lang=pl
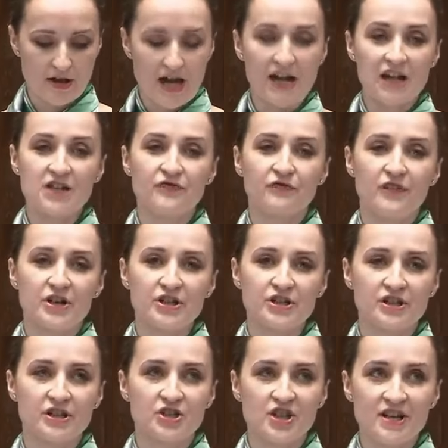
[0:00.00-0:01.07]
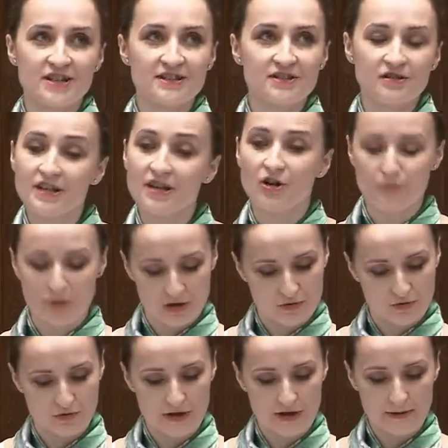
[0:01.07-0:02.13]
Ale właśnie często tego
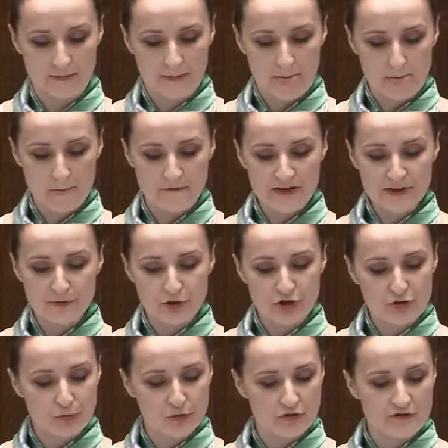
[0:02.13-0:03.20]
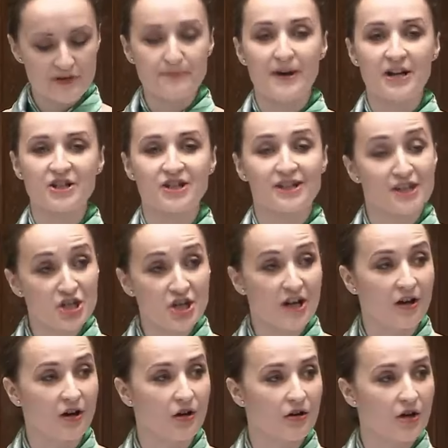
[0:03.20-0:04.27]
brakuje, więc potrzebują wsparcia
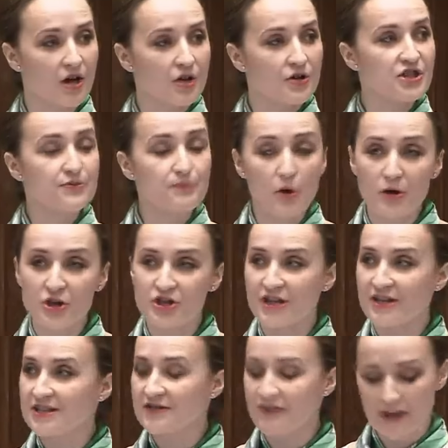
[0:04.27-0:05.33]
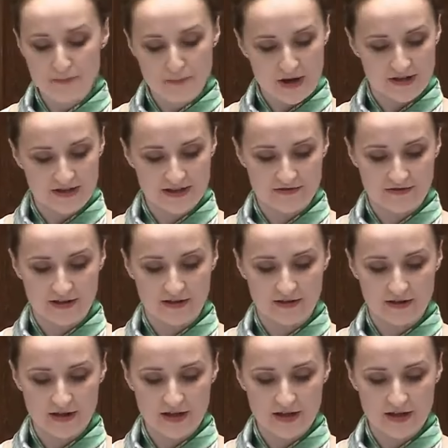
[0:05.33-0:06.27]
naszego, społeczeństwa i państwa.